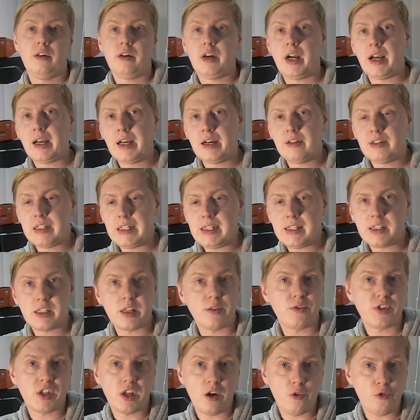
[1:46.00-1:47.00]
как
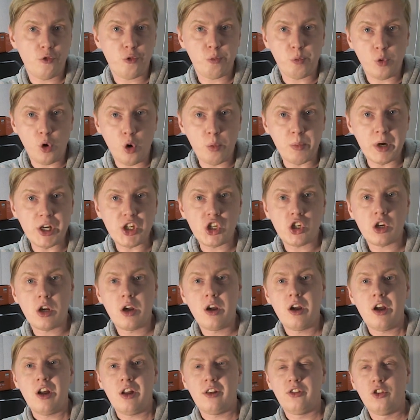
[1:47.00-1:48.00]
говорится, всем в помощь.
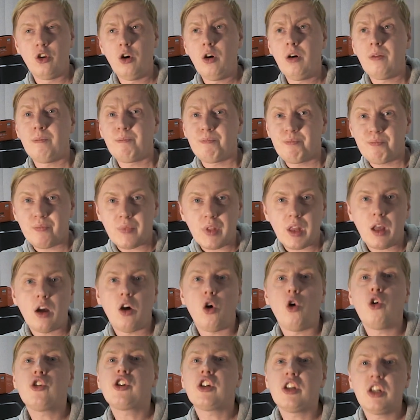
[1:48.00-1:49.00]
Но
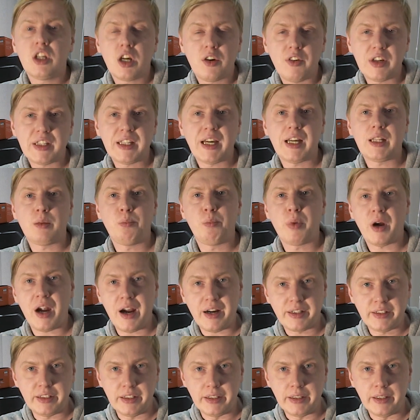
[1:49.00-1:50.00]
очень не хватает
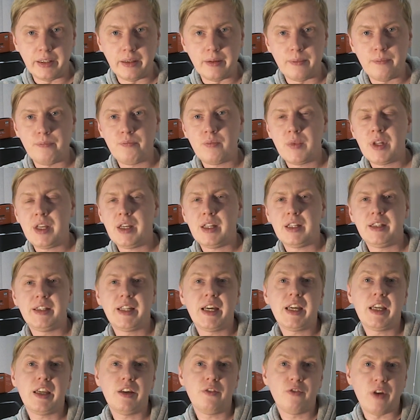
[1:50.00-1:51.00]
практики.
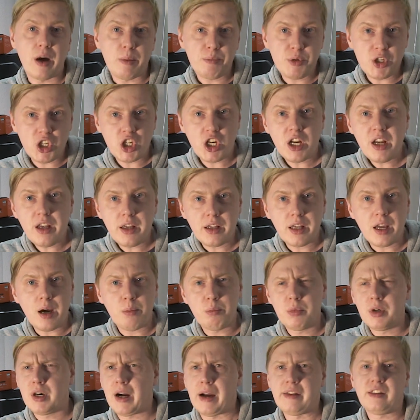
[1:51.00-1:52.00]
Да и вообще
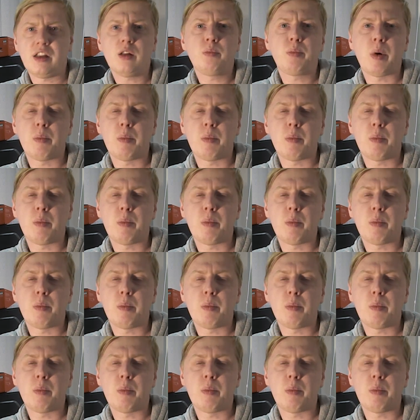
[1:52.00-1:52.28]
я бы хотел